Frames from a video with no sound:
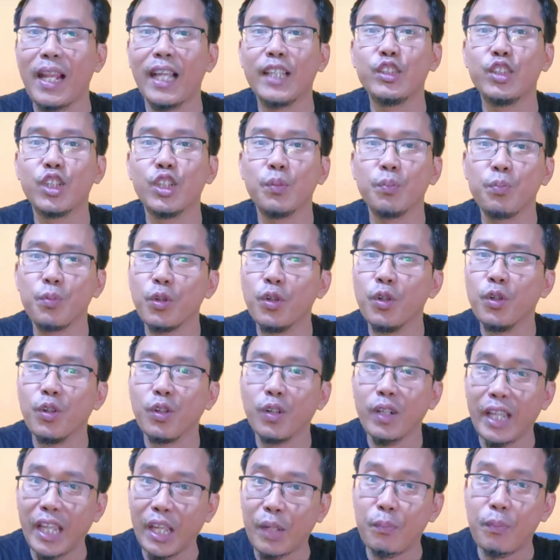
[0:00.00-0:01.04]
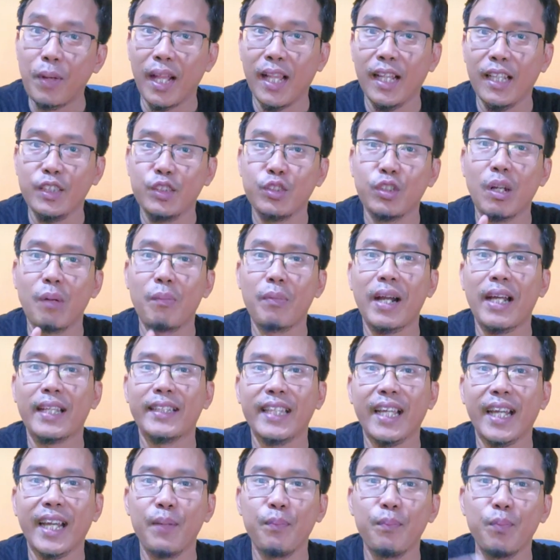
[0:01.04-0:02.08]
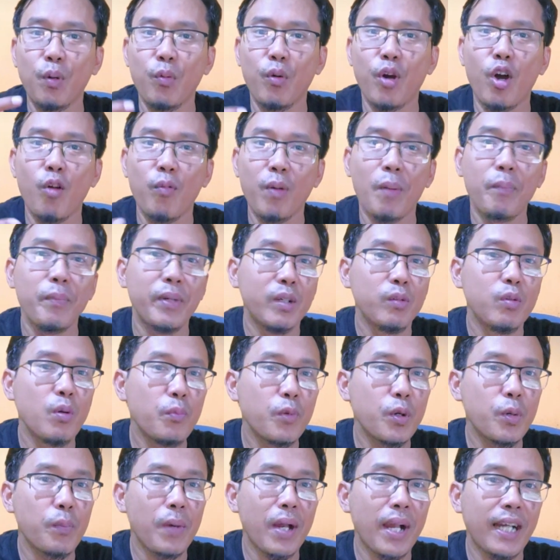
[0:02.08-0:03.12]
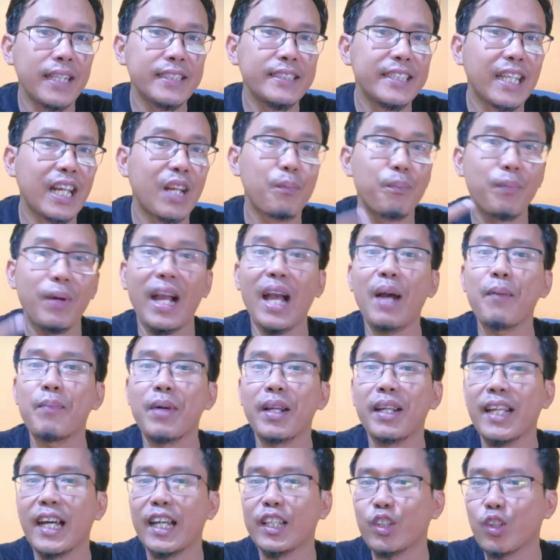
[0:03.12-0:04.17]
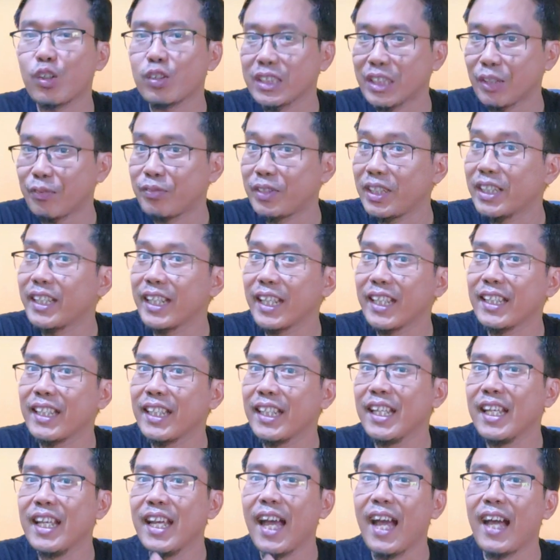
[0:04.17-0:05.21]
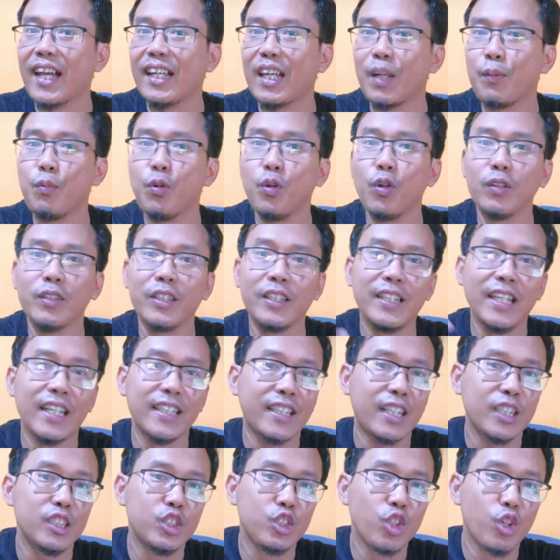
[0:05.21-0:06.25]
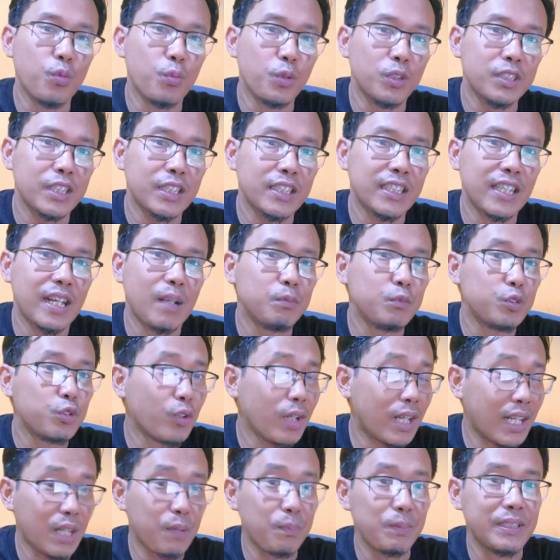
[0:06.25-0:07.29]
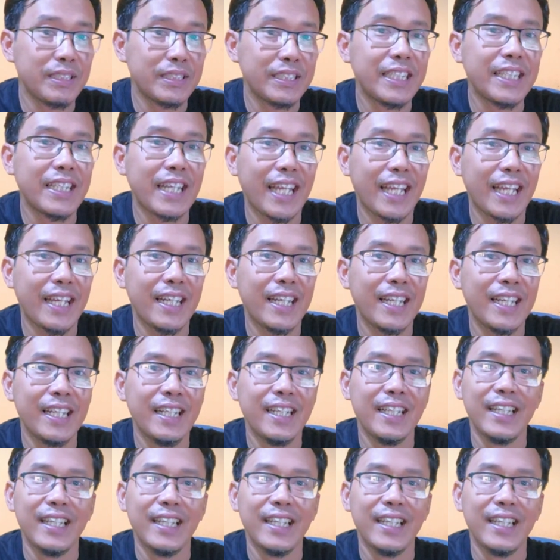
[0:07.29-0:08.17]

Lebih lanjut, Bung Iqbal juga mengatakan bahwa upah minimum merupakan jaring pengaman atau safety net agar buruh tidak terjerumus ke dalam jurang kemiskinan.